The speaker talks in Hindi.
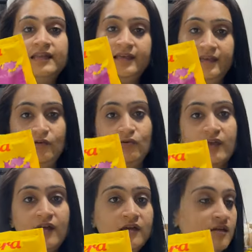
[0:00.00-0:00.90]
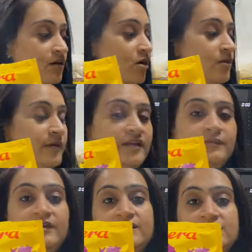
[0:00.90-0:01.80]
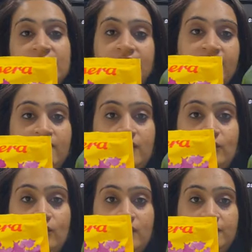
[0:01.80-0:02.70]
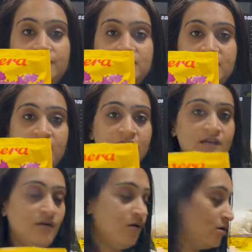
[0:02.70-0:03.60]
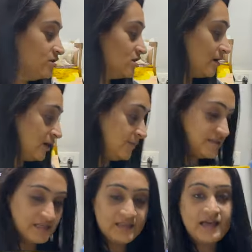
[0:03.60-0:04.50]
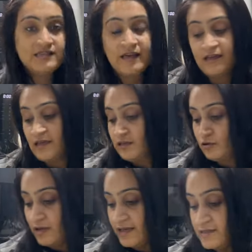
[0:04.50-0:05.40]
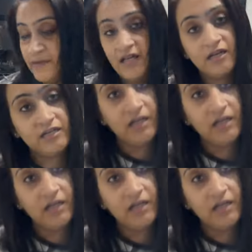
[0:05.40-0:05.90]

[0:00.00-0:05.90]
लिए ये हो गया और बड़ी ब्रीड्स के लिए ये वाला हो गया ठीक है और जब अगर पसंद आ जाए तो गाइस बड़ा कट्टा